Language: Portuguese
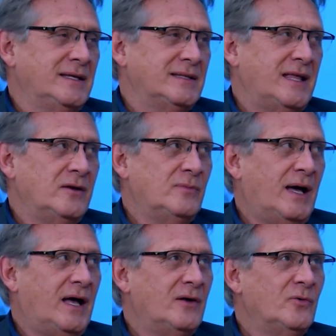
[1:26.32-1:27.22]
Tem
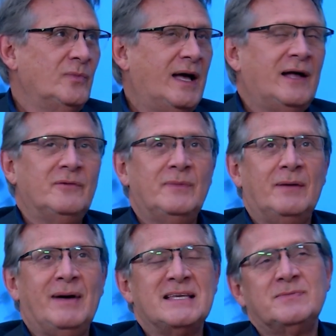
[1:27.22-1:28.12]
uma, uma, uma
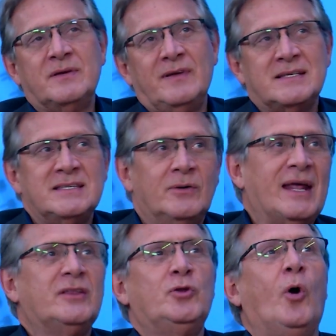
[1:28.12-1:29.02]
máxima que fala assim,
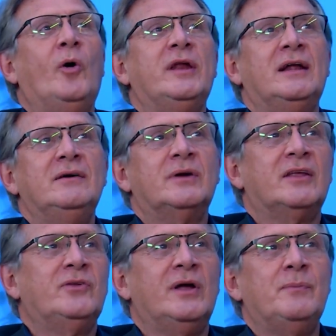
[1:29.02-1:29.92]
oratória, né?
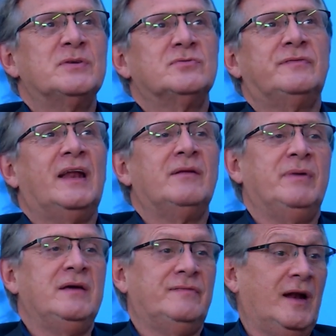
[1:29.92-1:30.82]
Oratória é a pessoa falar
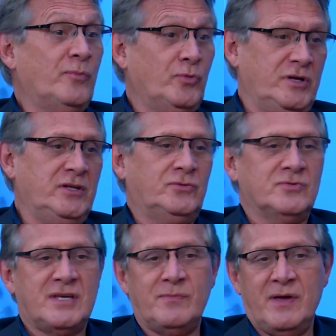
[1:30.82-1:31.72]
bem, falar bonito,
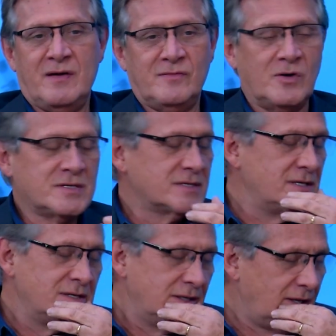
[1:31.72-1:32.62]
usar bem a voz.
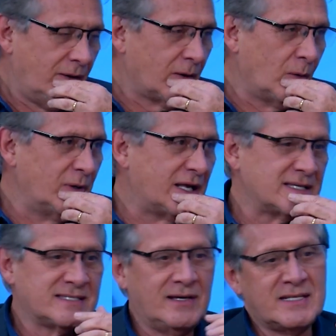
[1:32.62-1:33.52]
Não, a
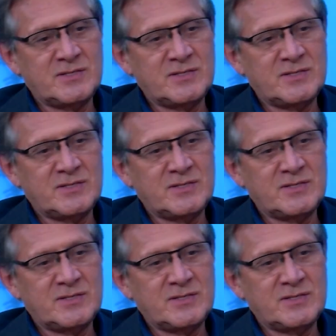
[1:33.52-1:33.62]
comunicação ela se